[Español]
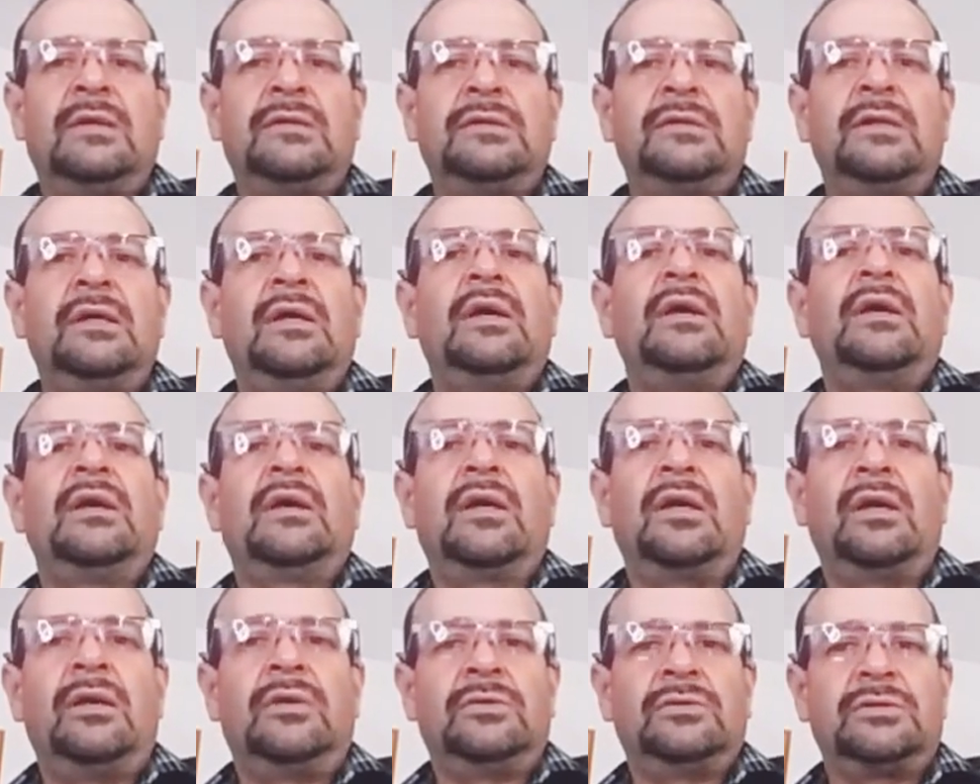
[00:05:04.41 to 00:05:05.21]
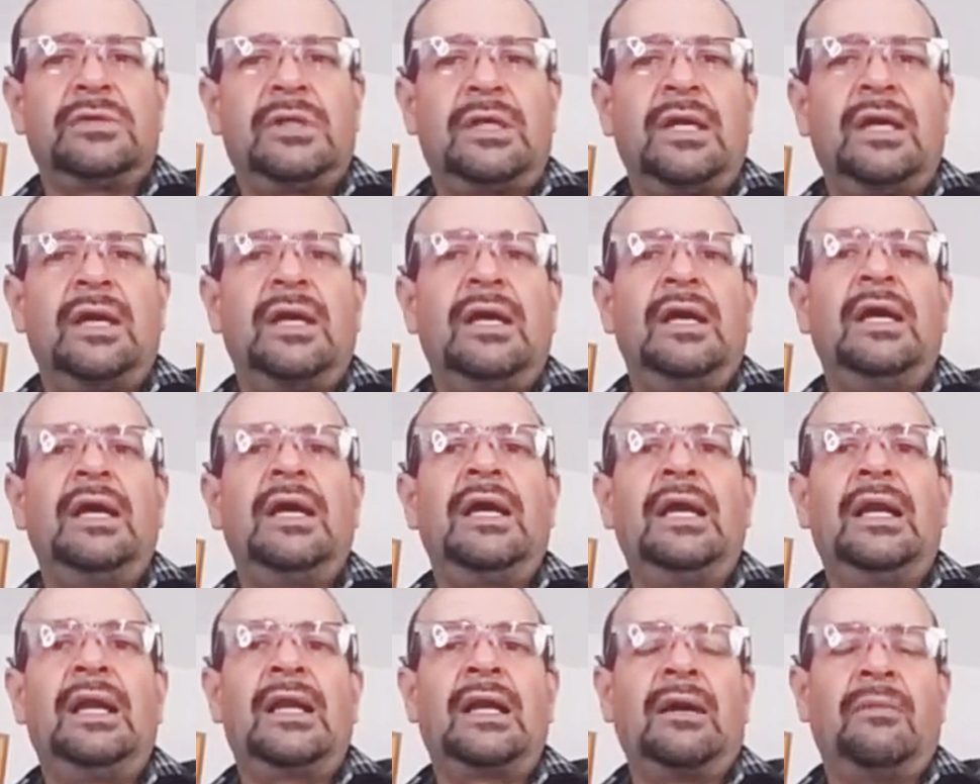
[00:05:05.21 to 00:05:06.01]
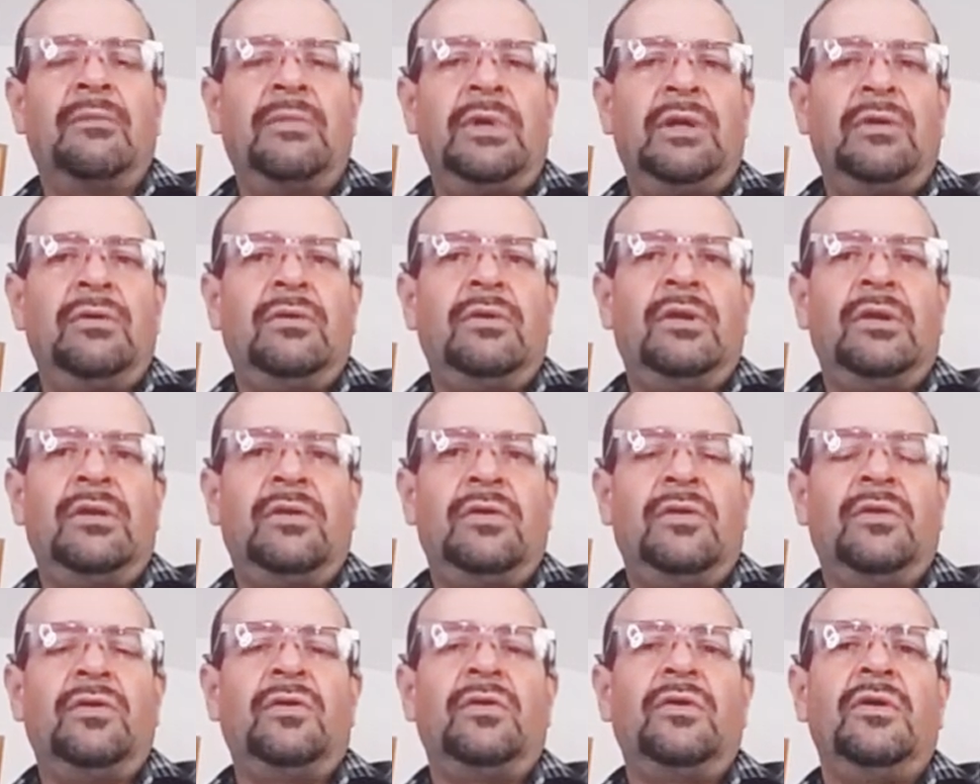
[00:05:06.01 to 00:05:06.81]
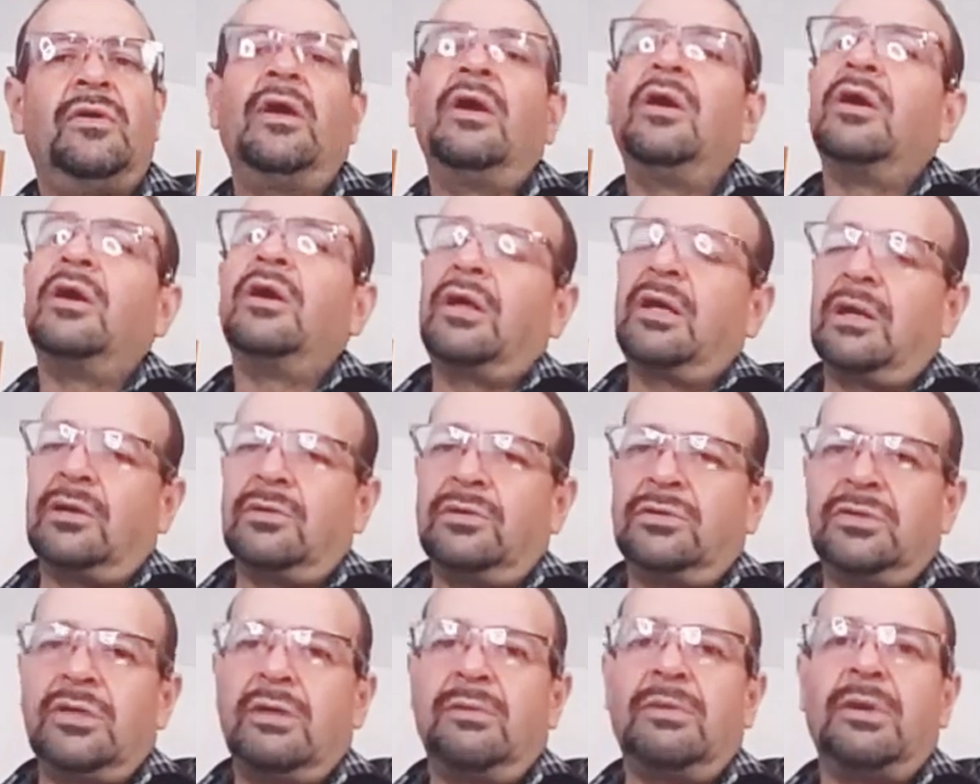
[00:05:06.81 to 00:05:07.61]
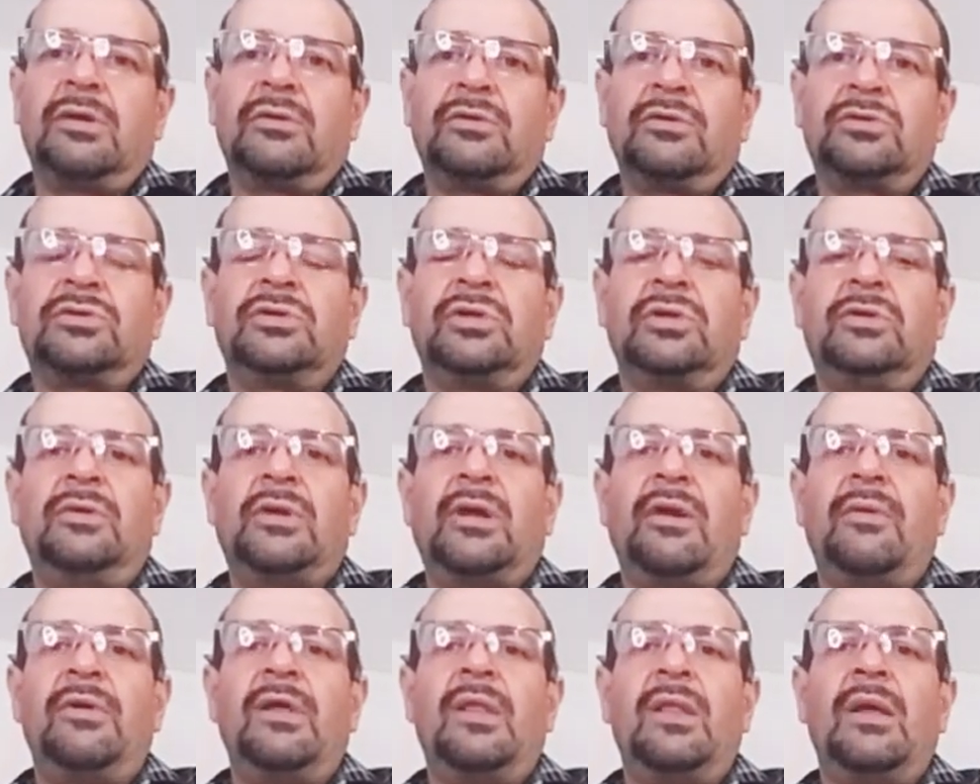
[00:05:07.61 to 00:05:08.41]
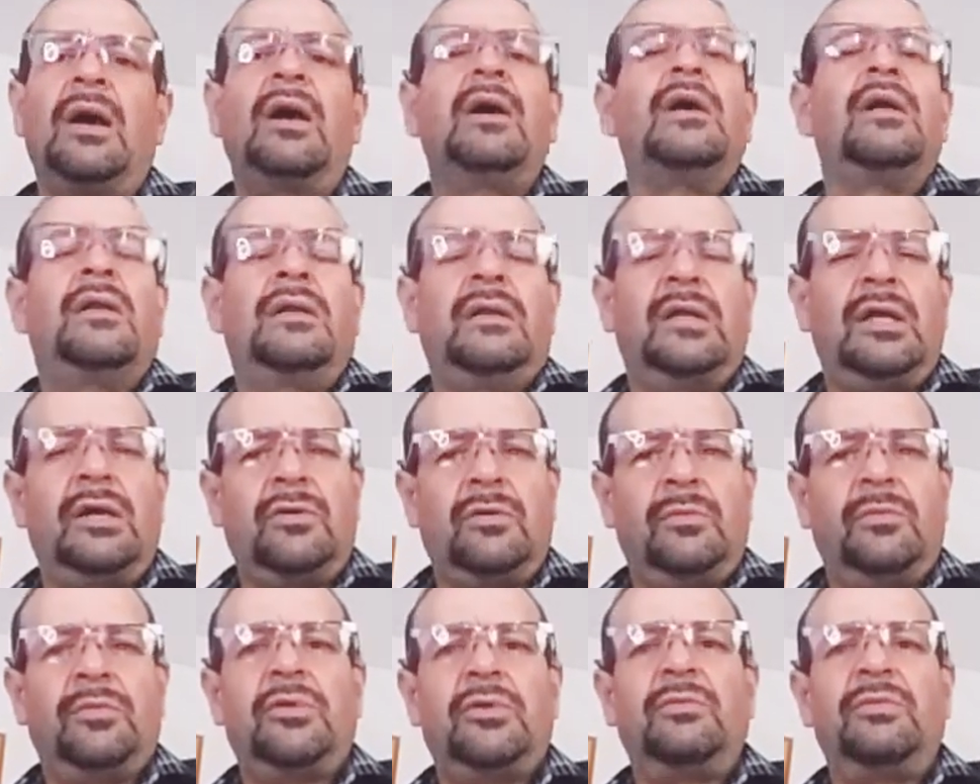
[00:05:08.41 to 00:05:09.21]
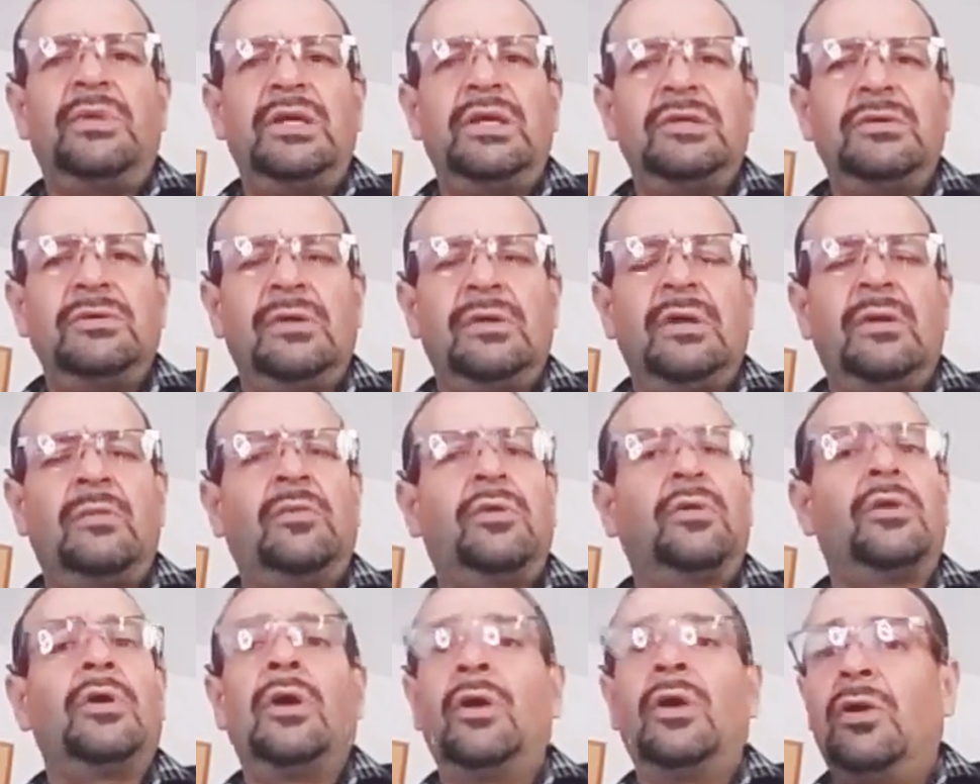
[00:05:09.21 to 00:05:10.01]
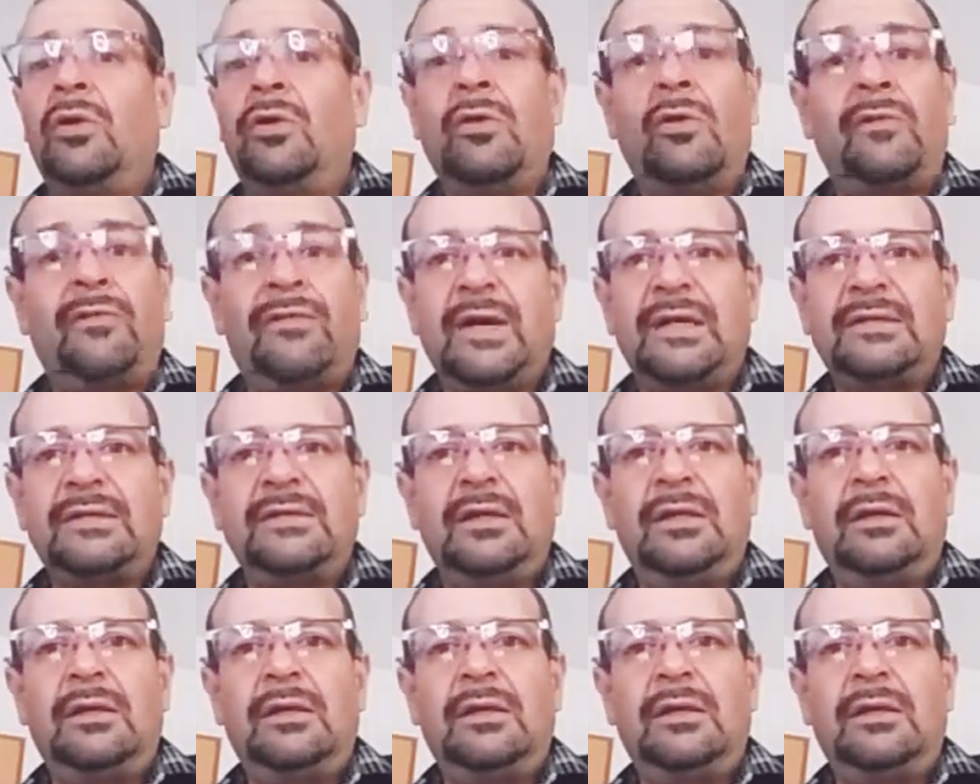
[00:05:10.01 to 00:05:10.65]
que los que el camino de Dios que nos lleva a construir una vida de compromiso, de amor, no fácil,